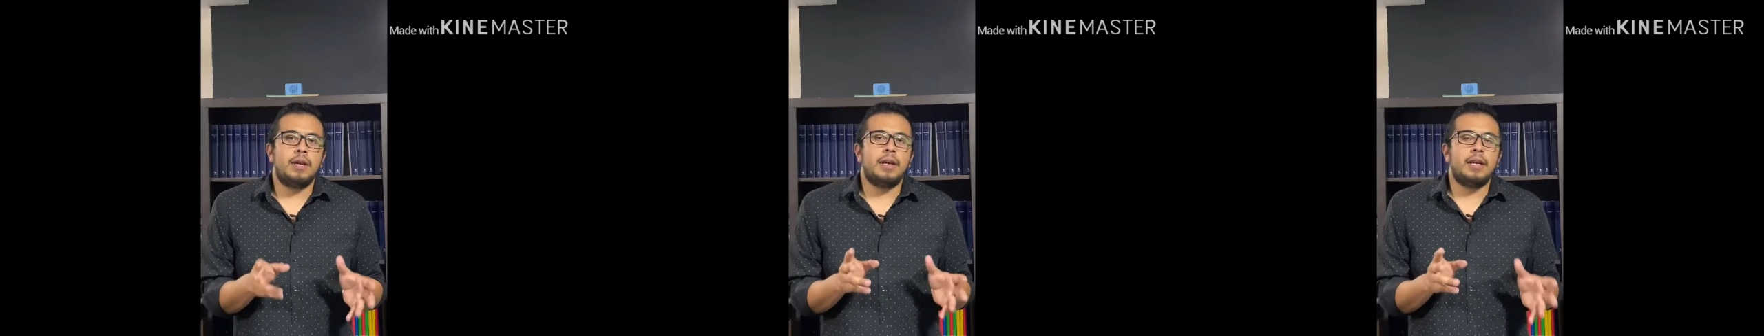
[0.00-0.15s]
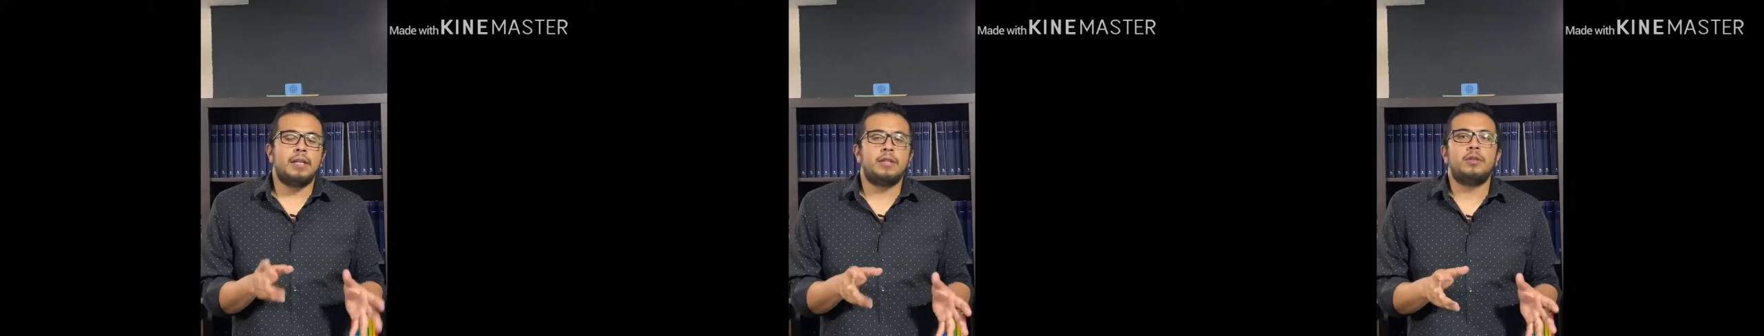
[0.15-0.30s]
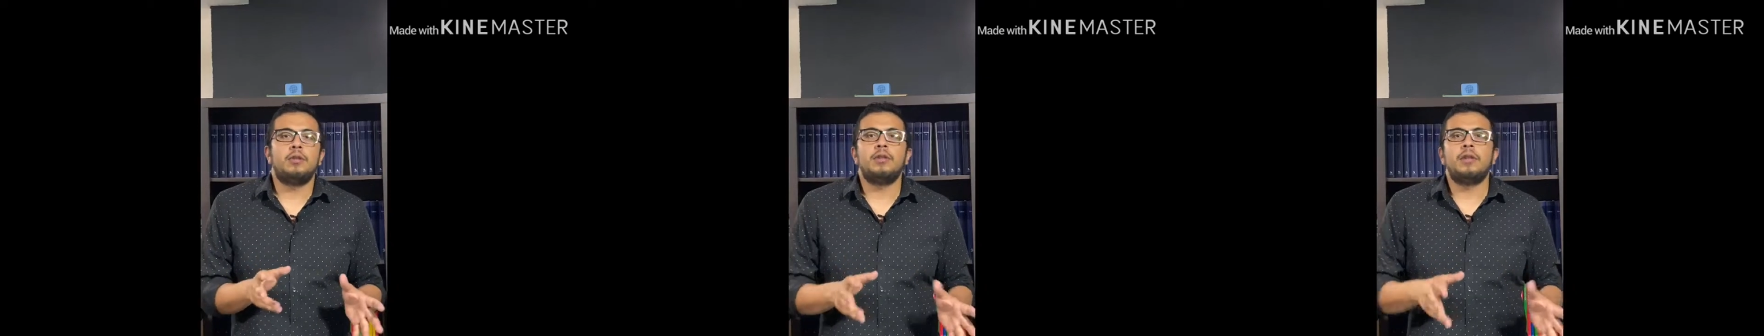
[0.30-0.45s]

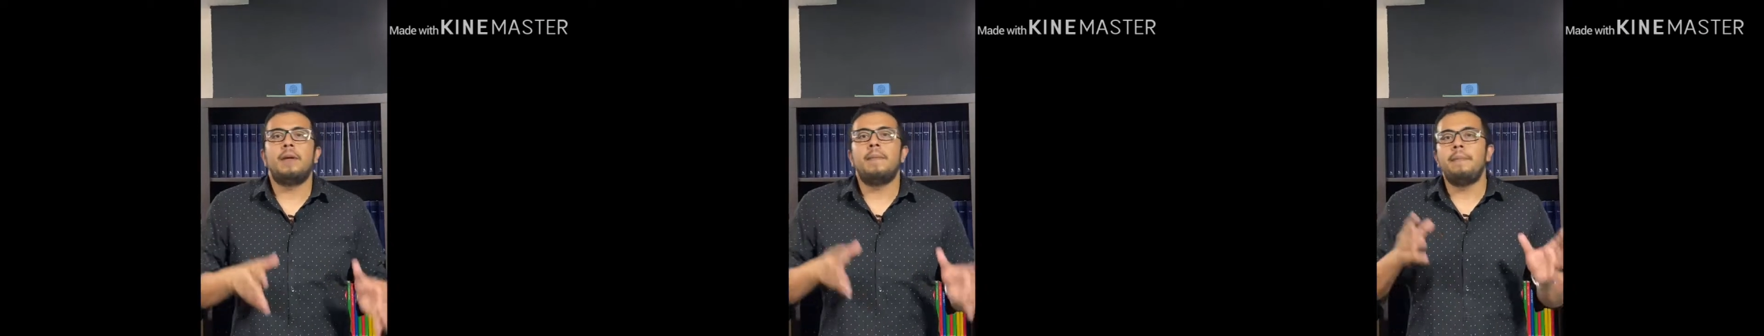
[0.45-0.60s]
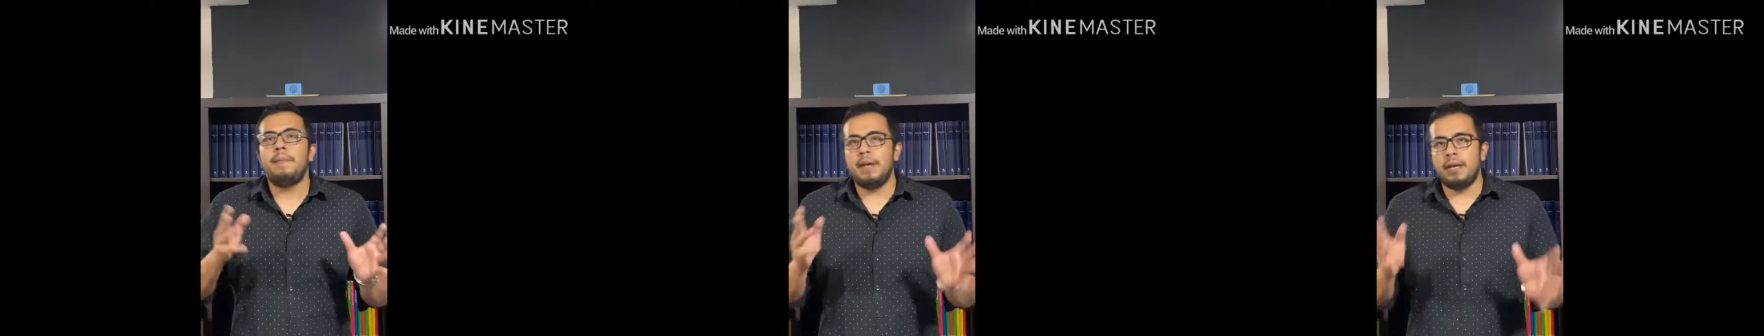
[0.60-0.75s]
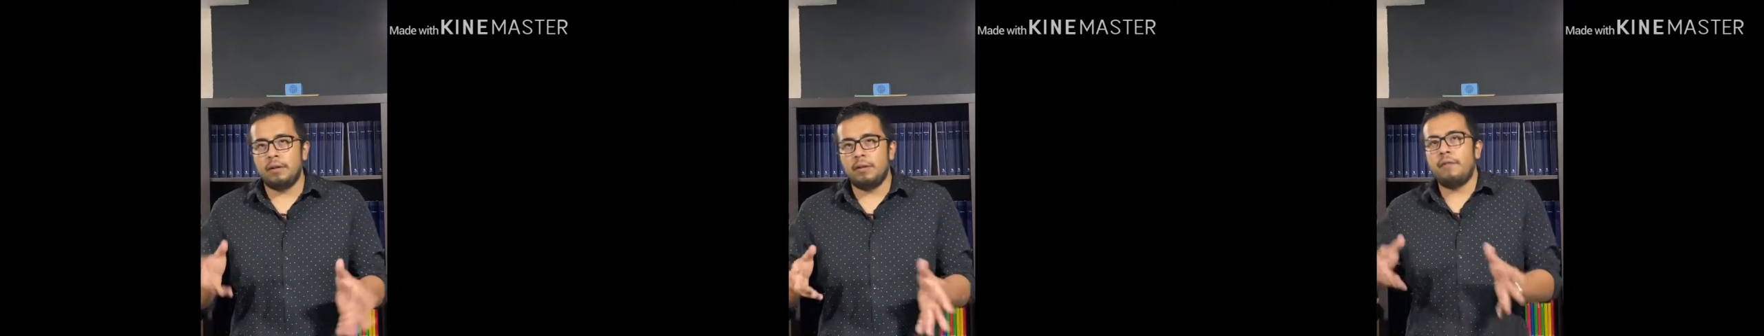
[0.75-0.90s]
creación de
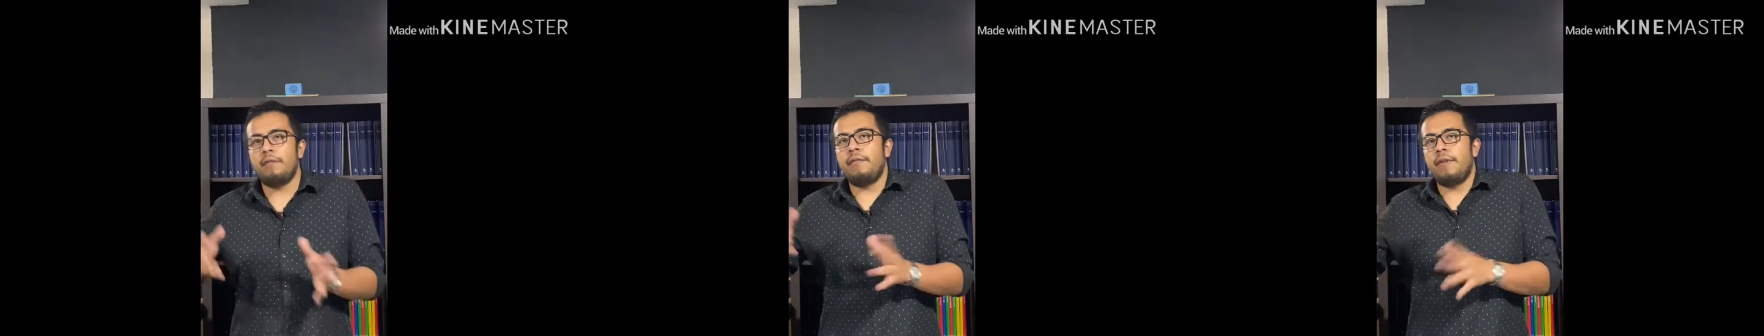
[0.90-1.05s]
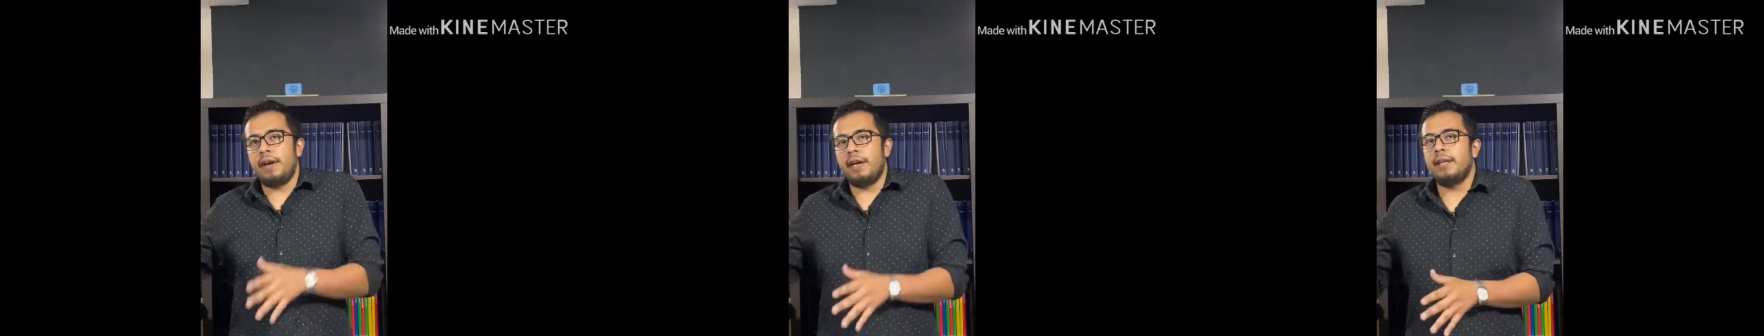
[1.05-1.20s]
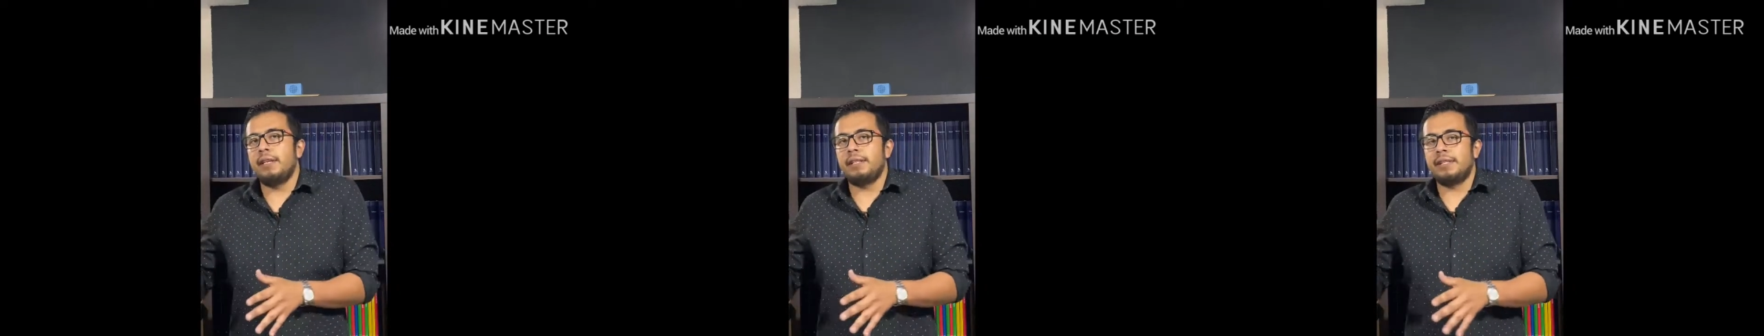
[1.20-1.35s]
Víctor
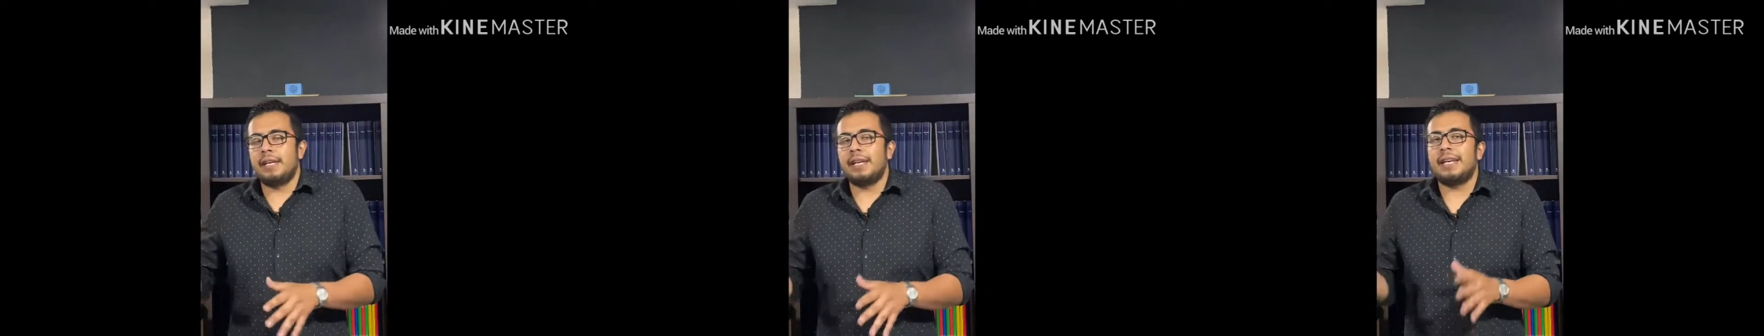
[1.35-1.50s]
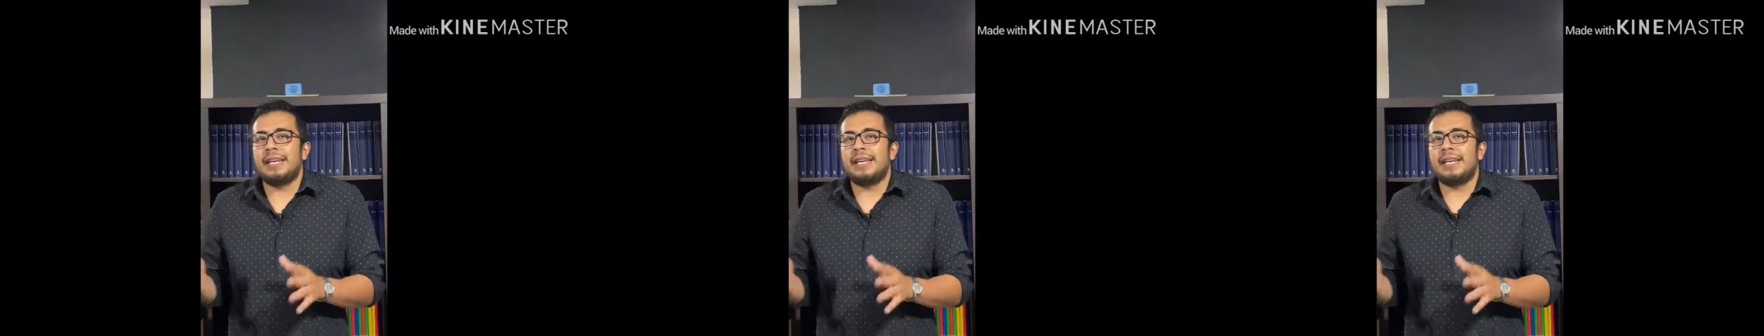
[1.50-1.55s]
Frankenstein,